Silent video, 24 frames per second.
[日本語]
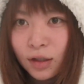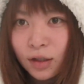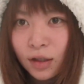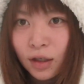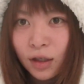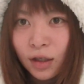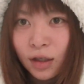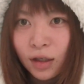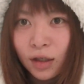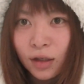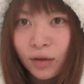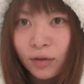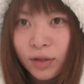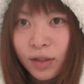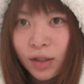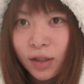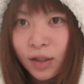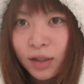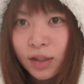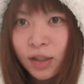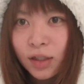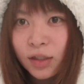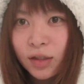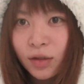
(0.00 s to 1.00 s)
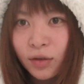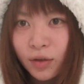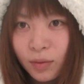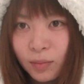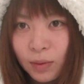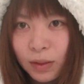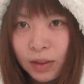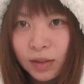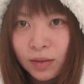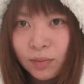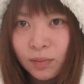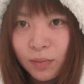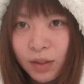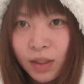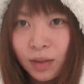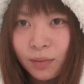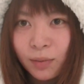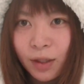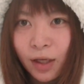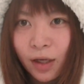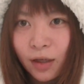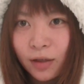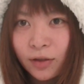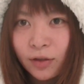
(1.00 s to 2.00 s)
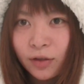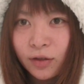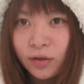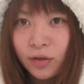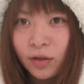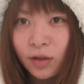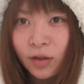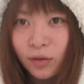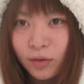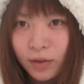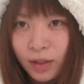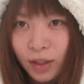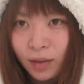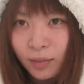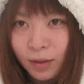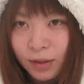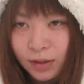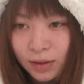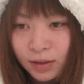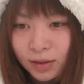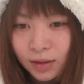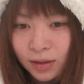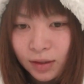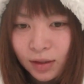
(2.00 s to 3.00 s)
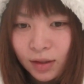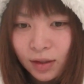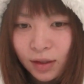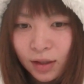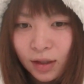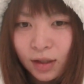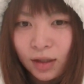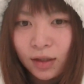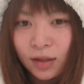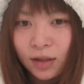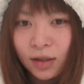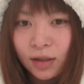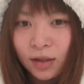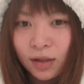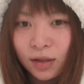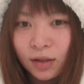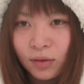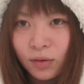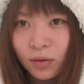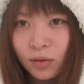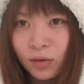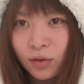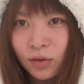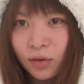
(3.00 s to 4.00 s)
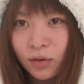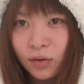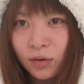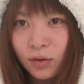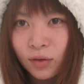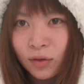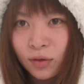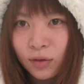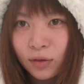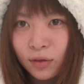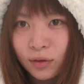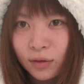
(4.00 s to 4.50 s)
えよえー、お騒がせしております水玉研究所でございますえーと